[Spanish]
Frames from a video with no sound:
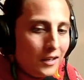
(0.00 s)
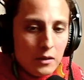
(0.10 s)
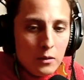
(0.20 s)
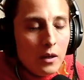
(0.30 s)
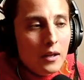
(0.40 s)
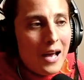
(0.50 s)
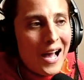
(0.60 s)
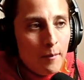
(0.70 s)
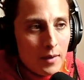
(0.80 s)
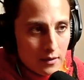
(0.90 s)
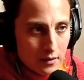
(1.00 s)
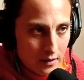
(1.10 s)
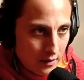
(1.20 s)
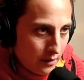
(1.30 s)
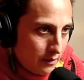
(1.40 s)
qué es lo que amas
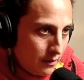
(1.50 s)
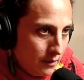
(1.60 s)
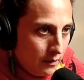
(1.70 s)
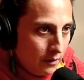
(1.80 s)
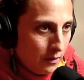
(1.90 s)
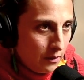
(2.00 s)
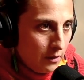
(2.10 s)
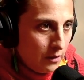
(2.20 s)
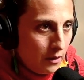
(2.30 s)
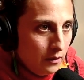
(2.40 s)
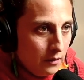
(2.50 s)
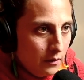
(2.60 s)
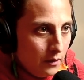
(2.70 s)
hacer, ¿no?